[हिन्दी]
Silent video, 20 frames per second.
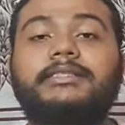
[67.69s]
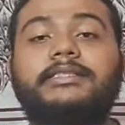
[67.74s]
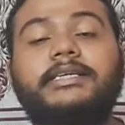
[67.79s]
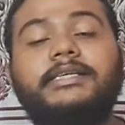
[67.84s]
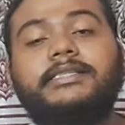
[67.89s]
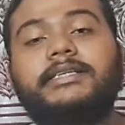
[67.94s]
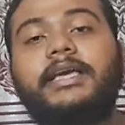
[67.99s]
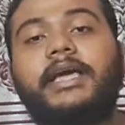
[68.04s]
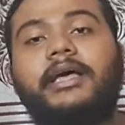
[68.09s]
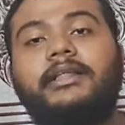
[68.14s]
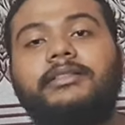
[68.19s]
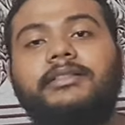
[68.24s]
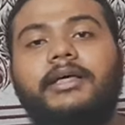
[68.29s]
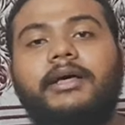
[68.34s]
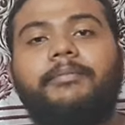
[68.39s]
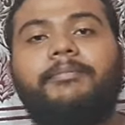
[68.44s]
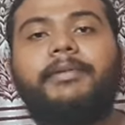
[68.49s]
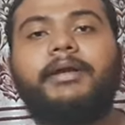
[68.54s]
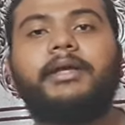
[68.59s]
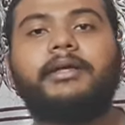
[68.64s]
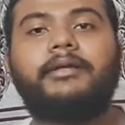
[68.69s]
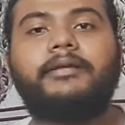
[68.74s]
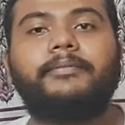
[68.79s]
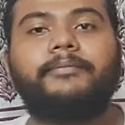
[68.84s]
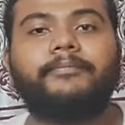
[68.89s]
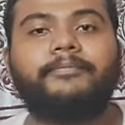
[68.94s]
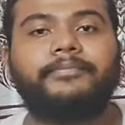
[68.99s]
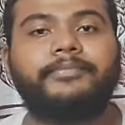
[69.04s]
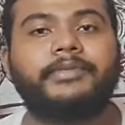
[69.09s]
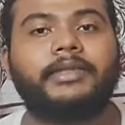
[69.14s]
जिसके अंदर में
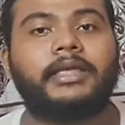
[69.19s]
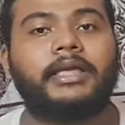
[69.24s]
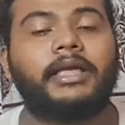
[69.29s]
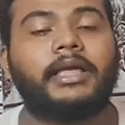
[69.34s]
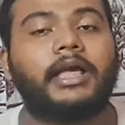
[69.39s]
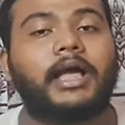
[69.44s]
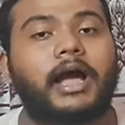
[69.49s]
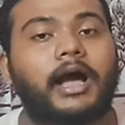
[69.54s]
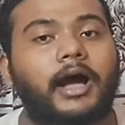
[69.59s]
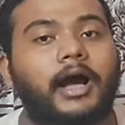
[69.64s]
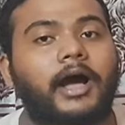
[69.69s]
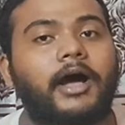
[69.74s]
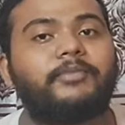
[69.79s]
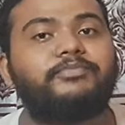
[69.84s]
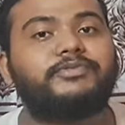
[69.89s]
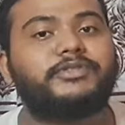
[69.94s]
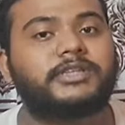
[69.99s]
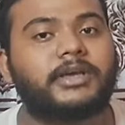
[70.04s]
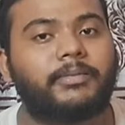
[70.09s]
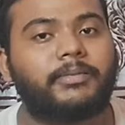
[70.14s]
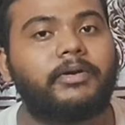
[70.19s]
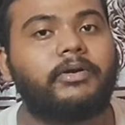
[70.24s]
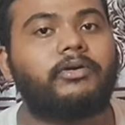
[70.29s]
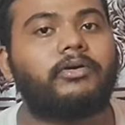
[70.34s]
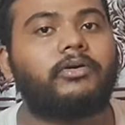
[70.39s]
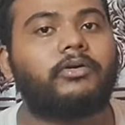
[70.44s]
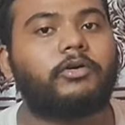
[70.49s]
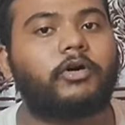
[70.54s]
आप सभी को